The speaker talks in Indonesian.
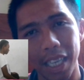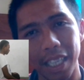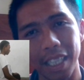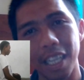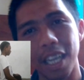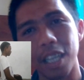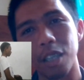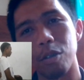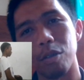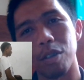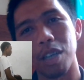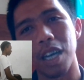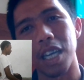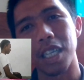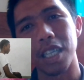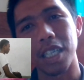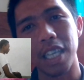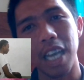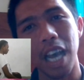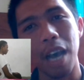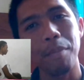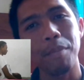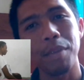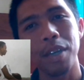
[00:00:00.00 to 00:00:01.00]
rumah kita juga
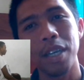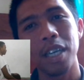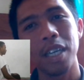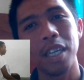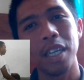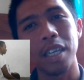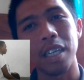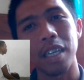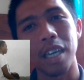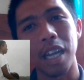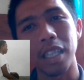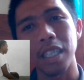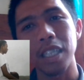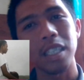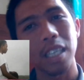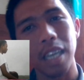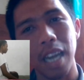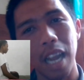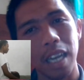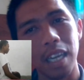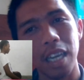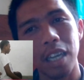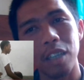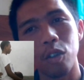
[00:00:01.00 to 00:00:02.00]
siap nanti
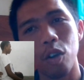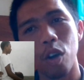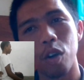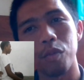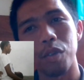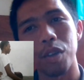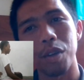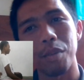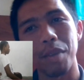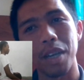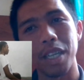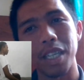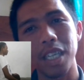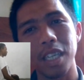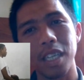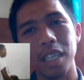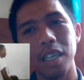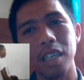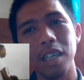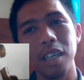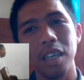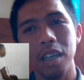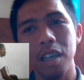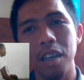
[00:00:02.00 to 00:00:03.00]
silahkan
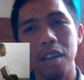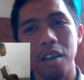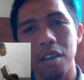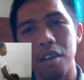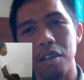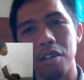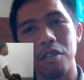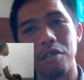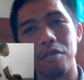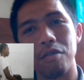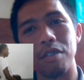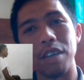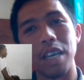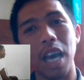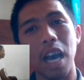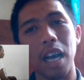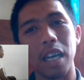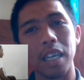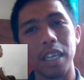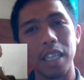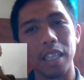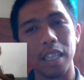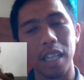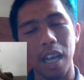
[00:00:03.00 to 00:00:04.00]
konfirmasi ke
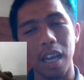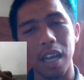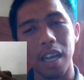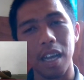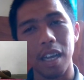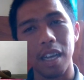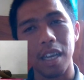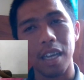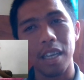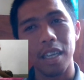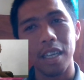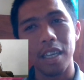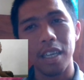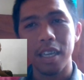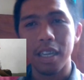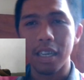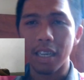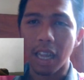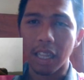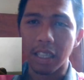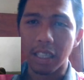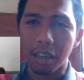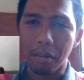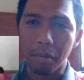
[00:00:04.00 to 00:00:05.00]
WA kita
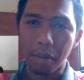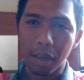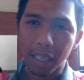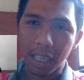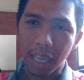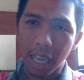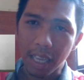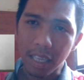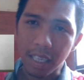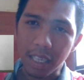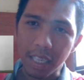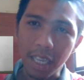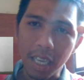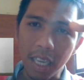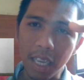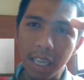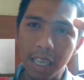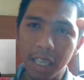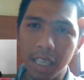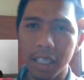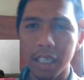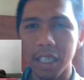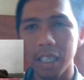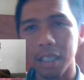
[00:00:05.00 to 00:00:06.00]
dan terima kasih
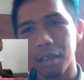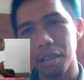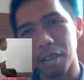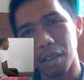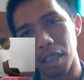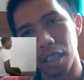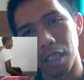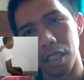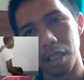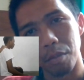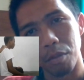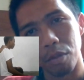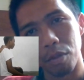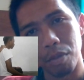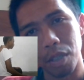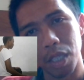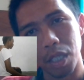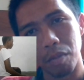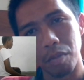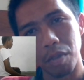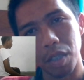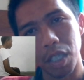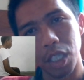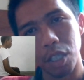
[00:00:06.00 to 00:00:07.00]
ketemu
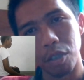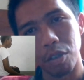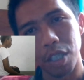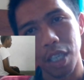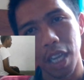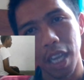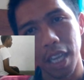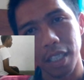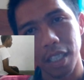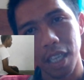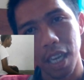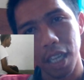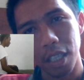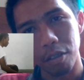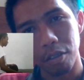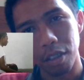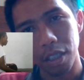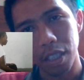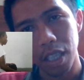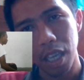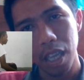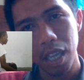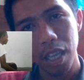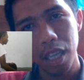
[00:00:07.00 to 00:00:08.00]
di video saya
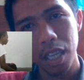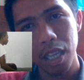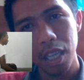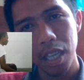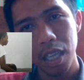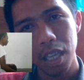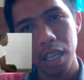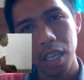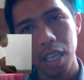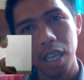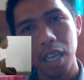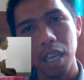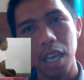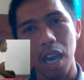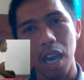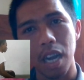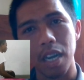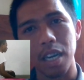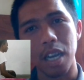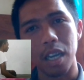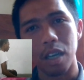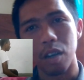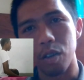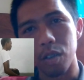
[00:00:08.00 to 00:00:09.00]
selanjutnya
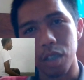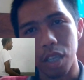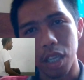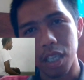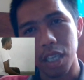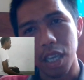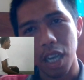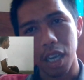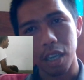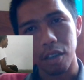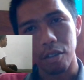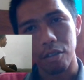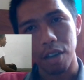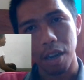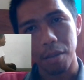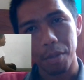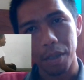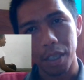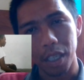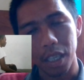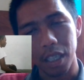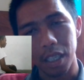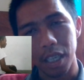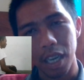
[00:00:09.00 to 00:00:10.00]
ada kontes yang
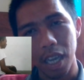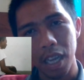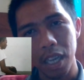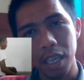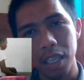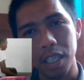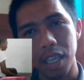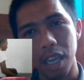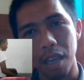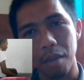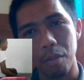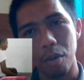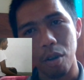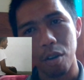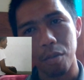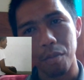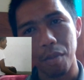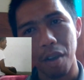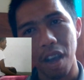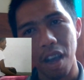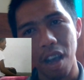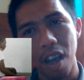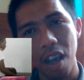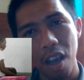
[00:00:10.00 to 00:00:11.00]
kurang berkenan saya
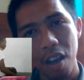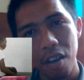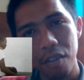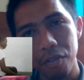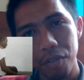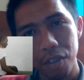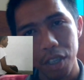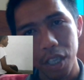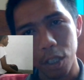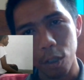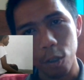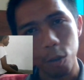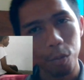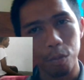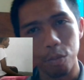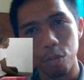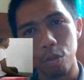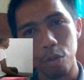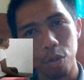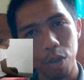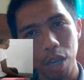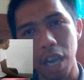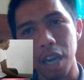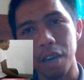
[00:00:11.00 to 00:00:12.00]
mohon maaf itu
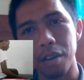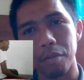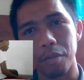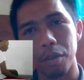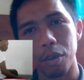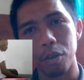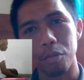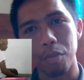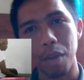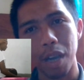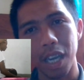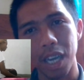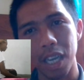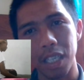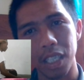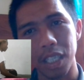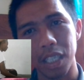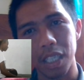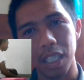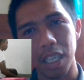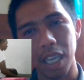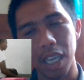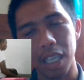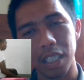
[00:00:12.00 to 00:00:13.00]
bukan merupakan
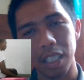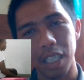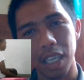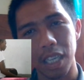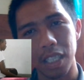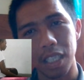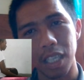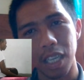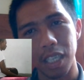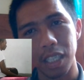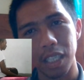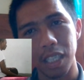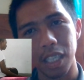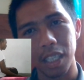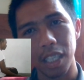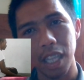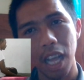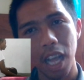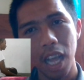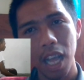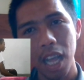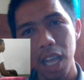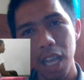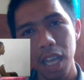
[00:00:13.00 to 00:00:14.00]
kesengajaan dari
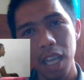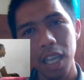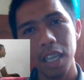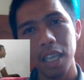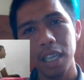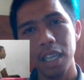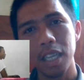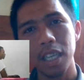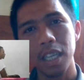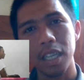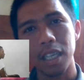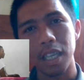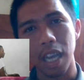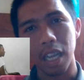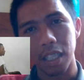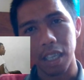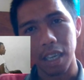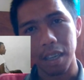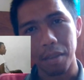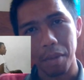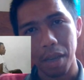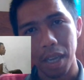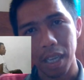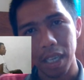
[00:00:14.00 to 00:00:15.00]
kita
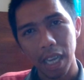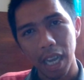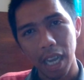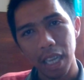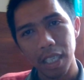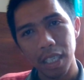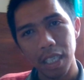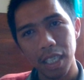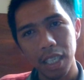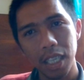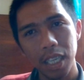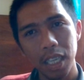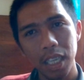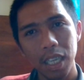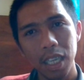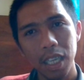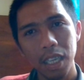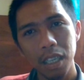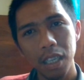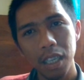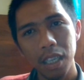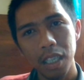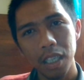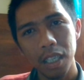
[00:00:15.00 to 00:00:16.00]
dan terima
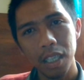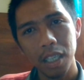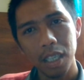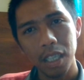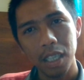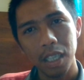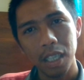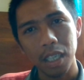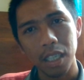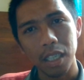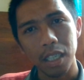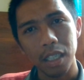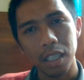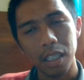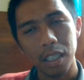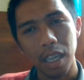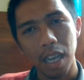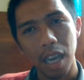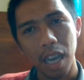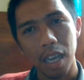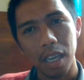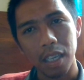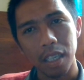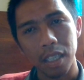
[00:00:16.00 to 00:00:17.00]
kasih
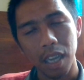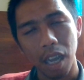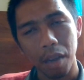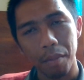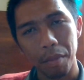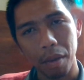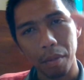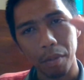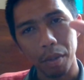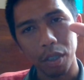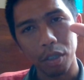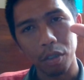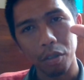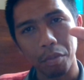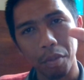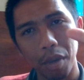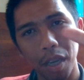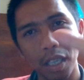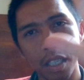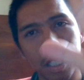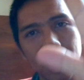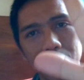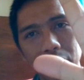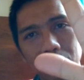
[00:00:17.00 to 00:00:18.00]
dan sampai
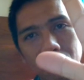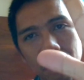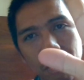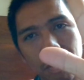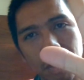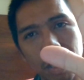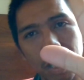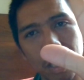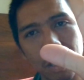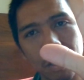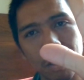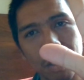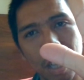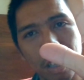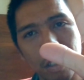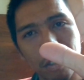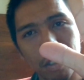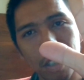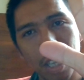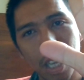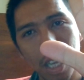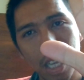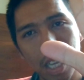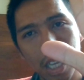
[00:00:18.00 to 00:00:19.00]
berjumpa di video
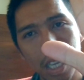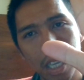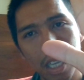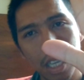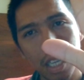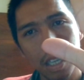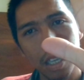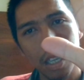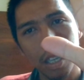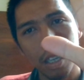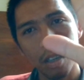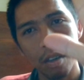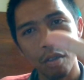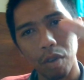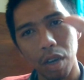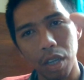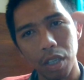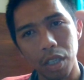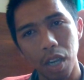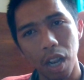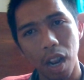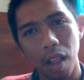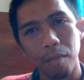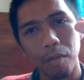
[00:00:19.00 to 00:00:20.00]
selanjutnya
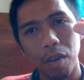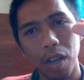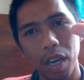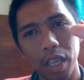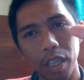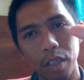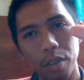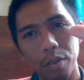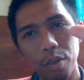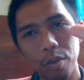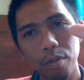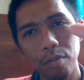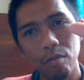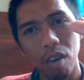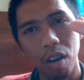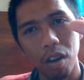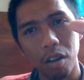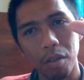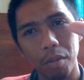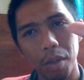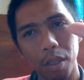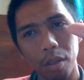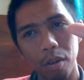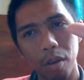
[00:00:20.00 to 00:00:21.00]
Wassalamualaikum
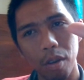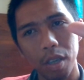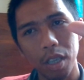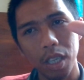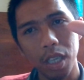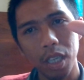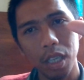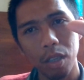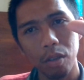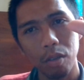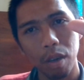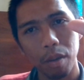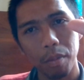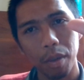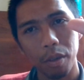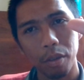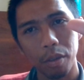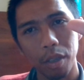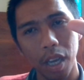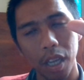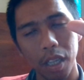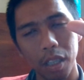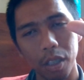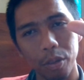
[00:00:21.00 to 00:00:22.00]
warahmatullahi
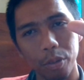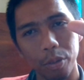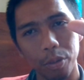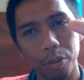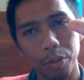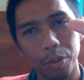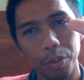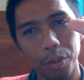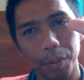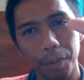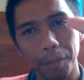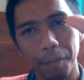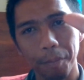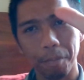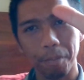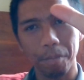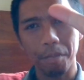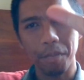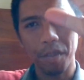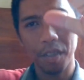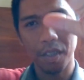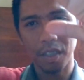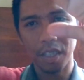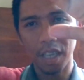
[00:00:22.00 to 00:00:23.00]
wabarakatuh.
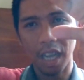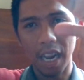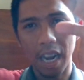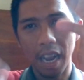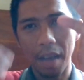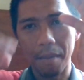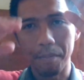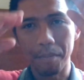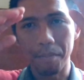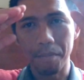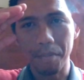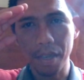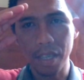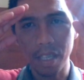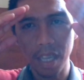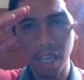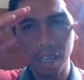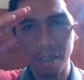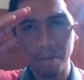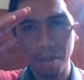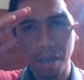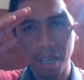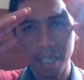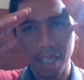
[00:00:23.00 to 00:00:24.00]
Salam
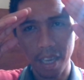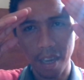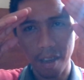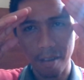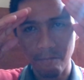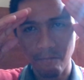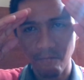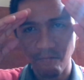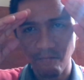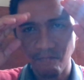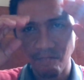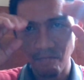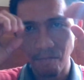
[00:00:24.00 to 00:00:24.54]
pijat mania. Ya.